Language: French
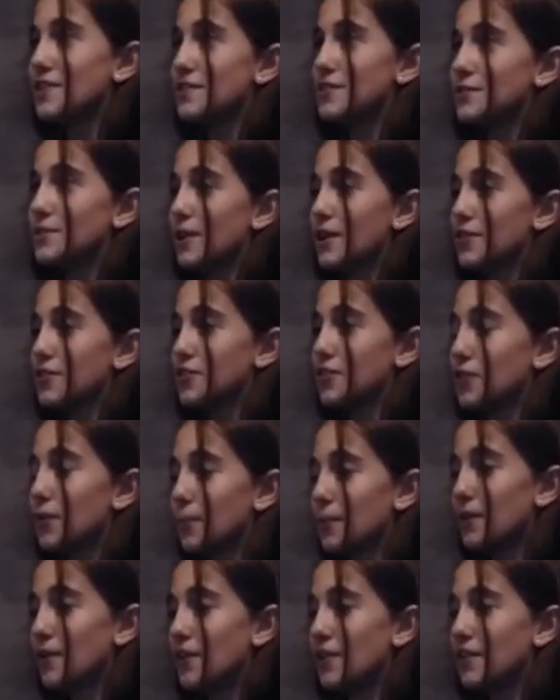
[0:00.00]
l'histoire
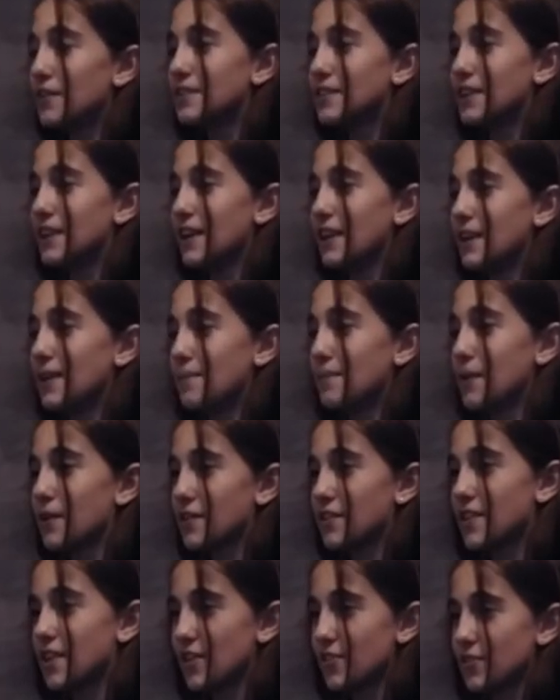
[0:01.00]
surprenante et les
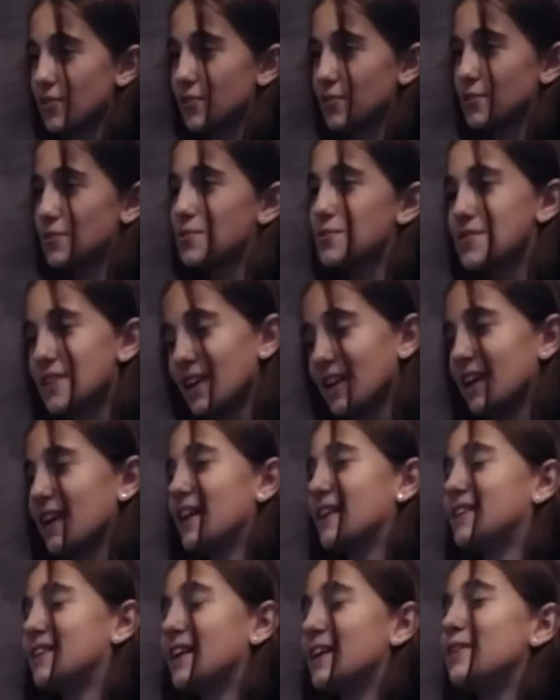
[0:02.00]
personnages ont tous un
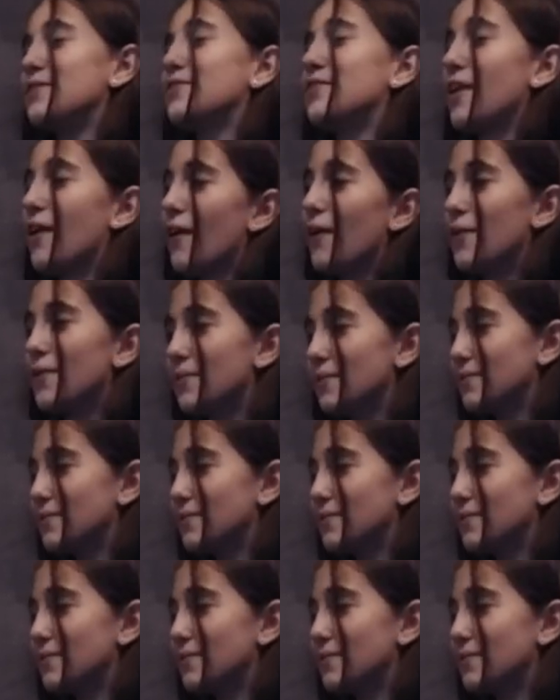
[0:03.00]
caractère différent.